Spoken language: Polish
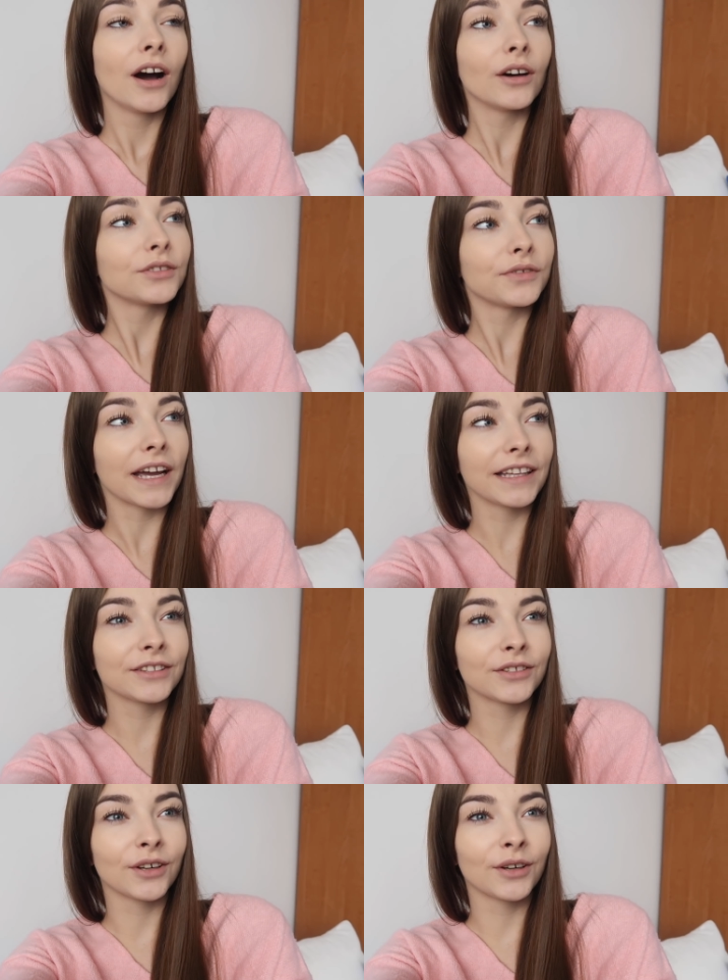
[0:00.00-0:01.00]
o to
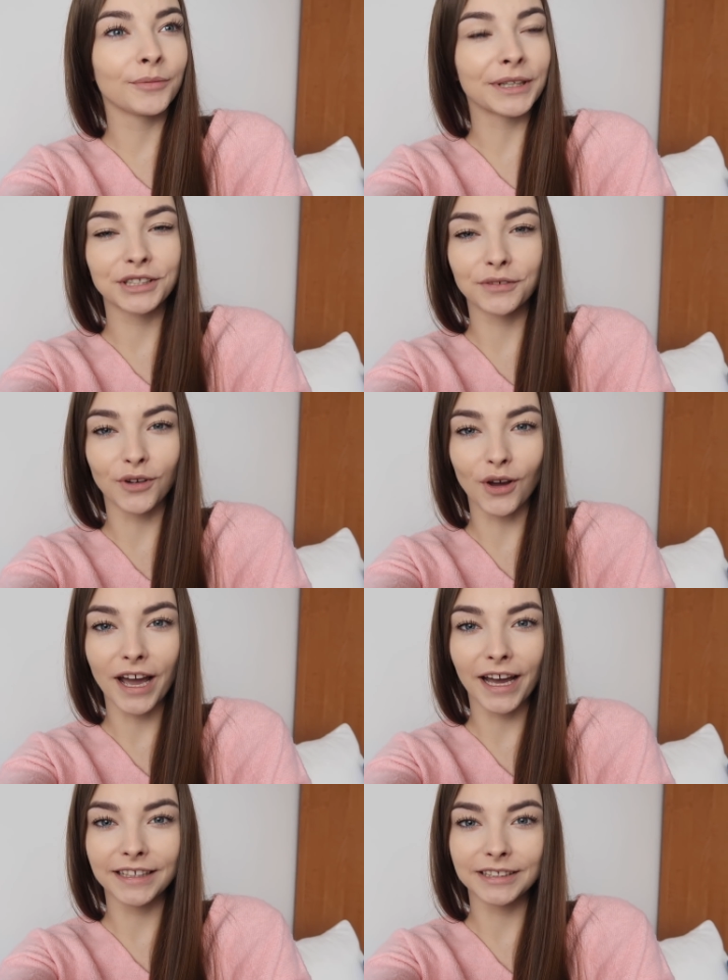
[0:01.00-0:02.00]
fajnie, to macie
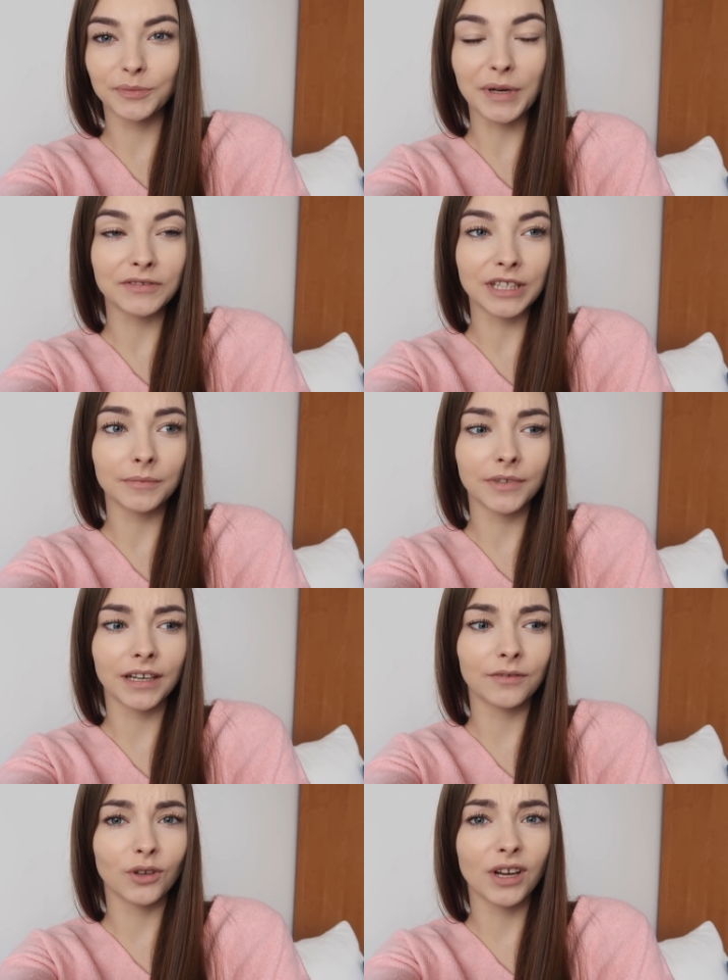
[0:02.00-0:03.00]
vloga i sprawdzam,
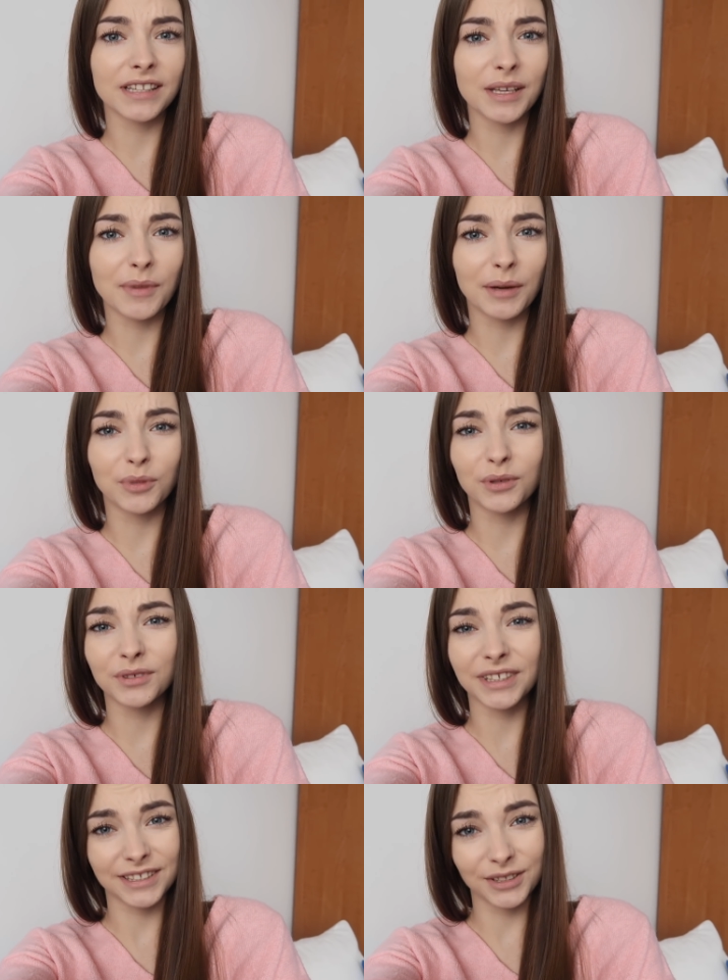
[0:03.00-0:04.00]
a vloga nie ma, bo
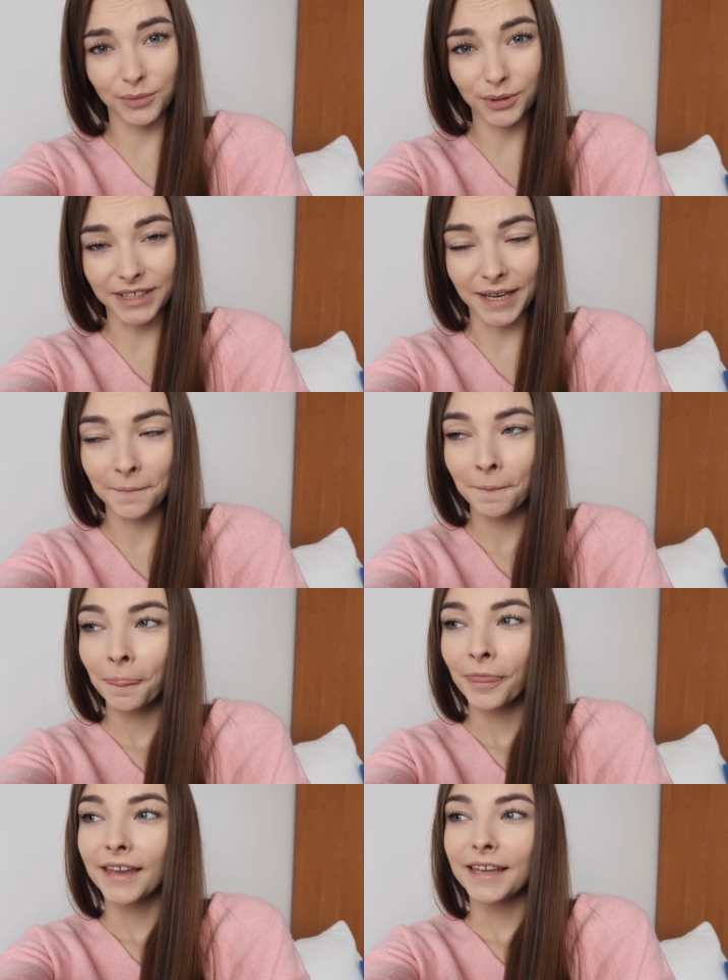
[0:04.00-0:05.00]
jest sobota.
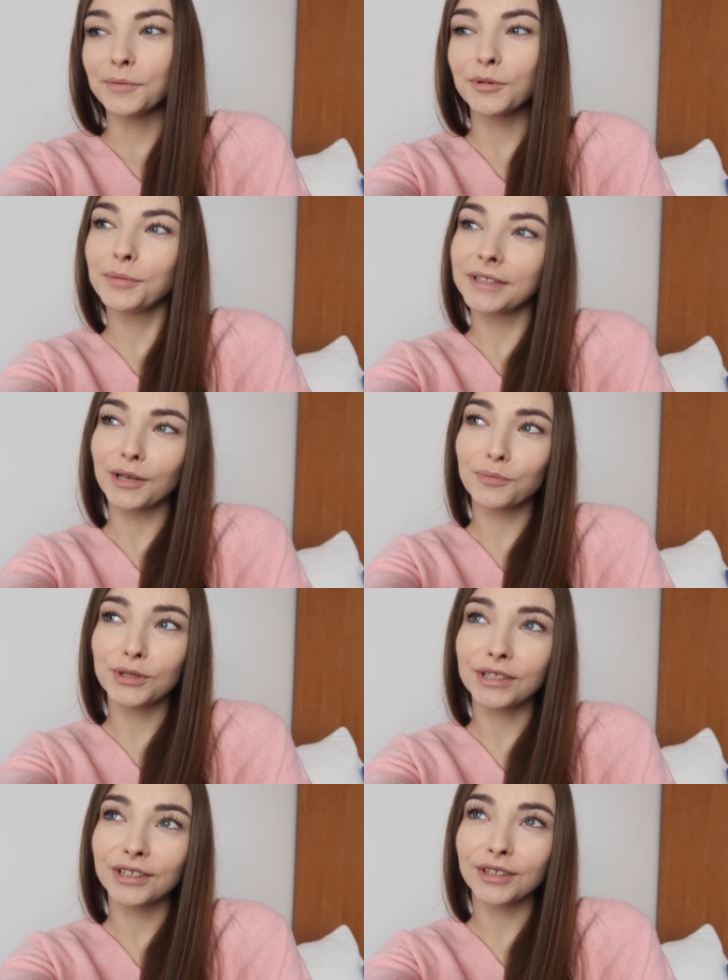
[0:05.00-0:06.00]
I było mi tak
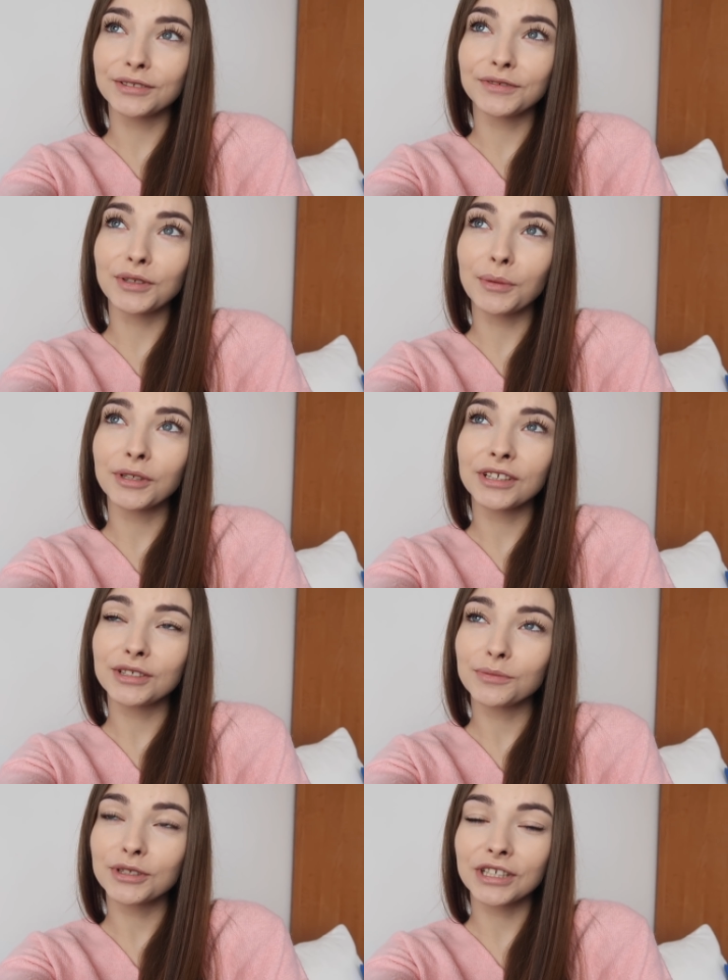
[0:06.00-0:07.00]
przykro, stwierdziłam, i
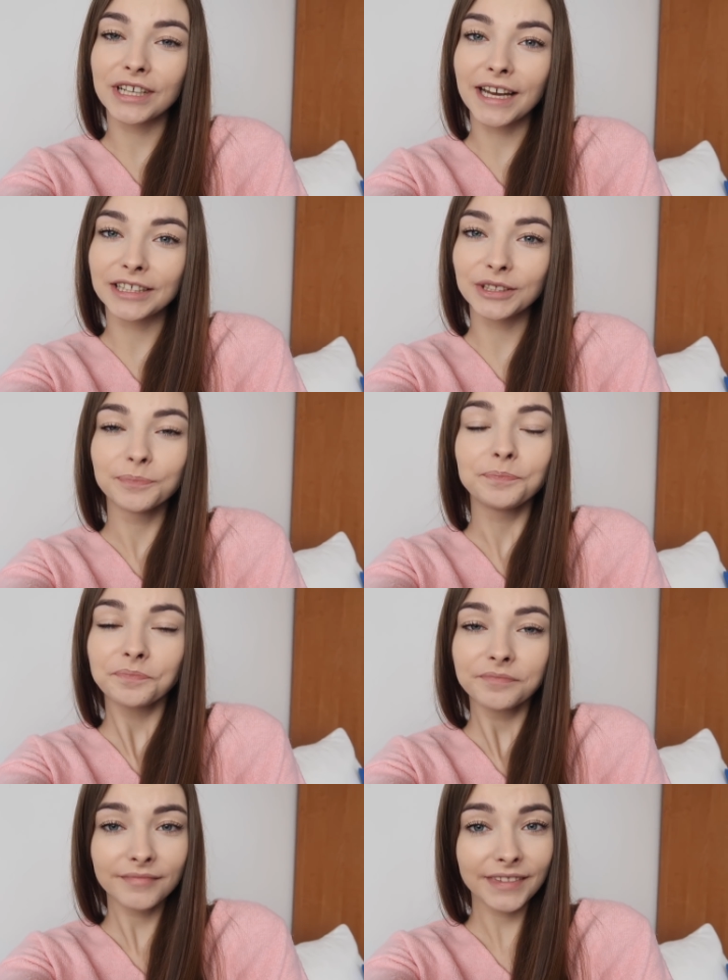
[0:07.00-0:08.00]
jeszcze muszę czekać
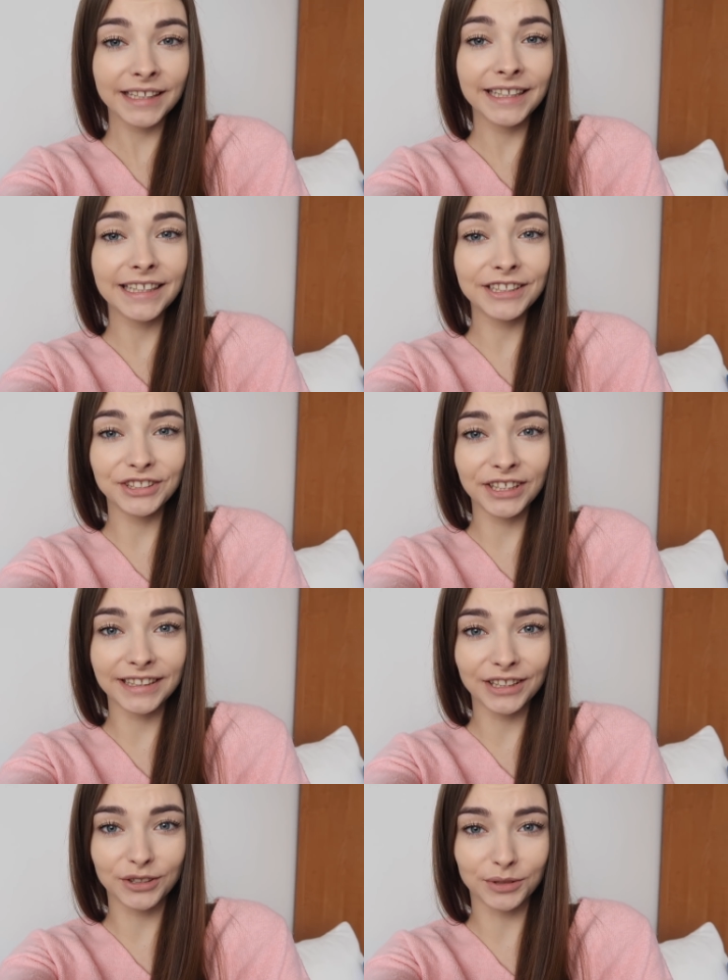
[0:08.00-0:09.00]
jeden dzień
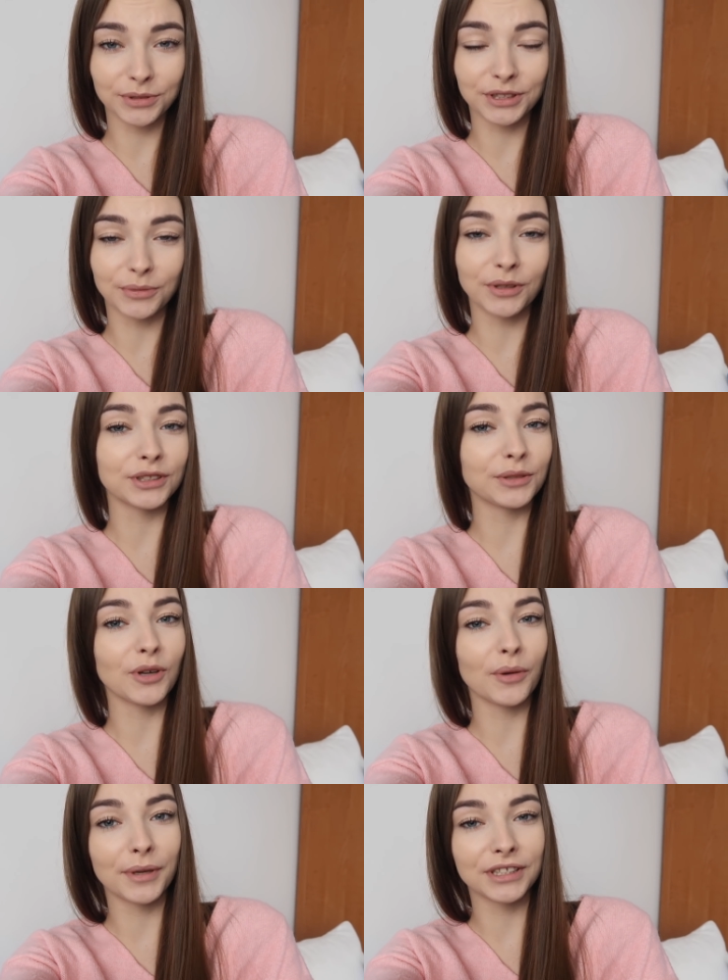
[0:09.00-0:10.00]
na to, żebyście mogli
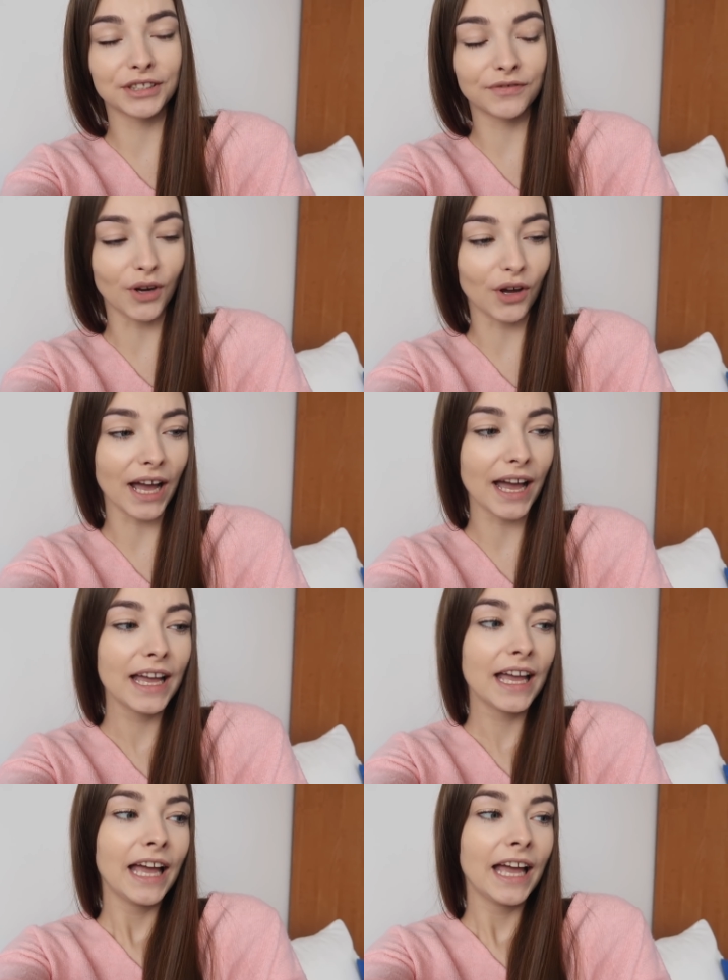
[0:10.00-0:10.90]
sobie obejrzeć vloga